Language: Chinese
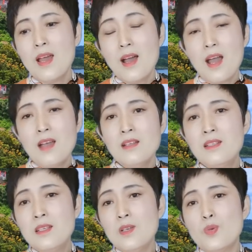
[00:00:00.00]
还
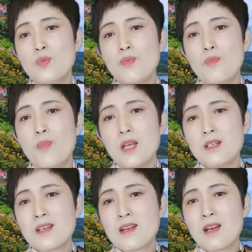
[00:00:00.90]
继续
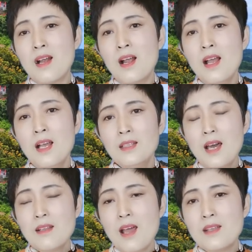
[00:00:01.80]
秉持
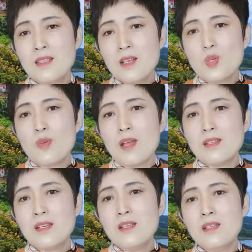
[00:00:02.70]
他在竞选
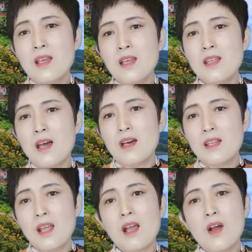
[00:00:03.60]
期间的
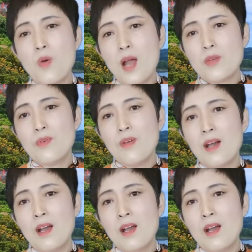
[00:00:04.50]
那个话语，